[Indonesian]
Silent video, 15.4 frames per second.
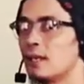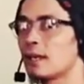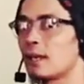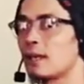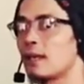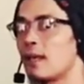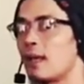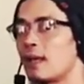
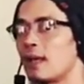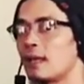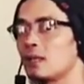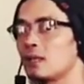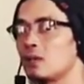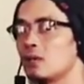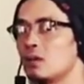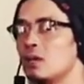kendala
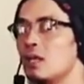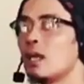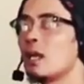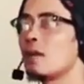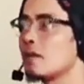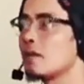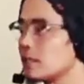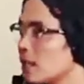itu
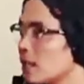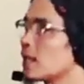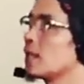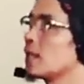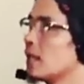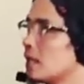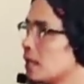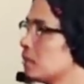lawannya
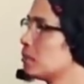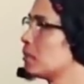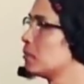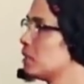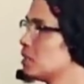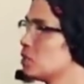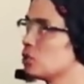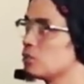kendali,
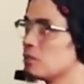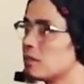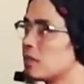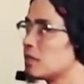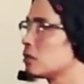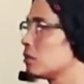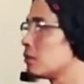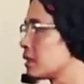pemicu,
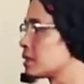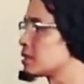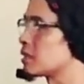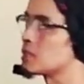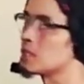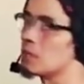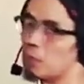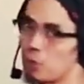pemacu,
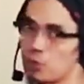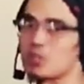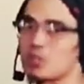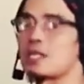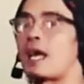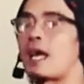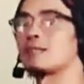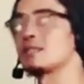prestasi,
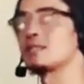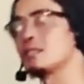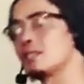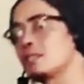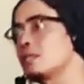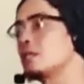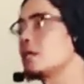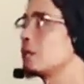
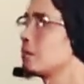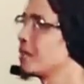frustasi,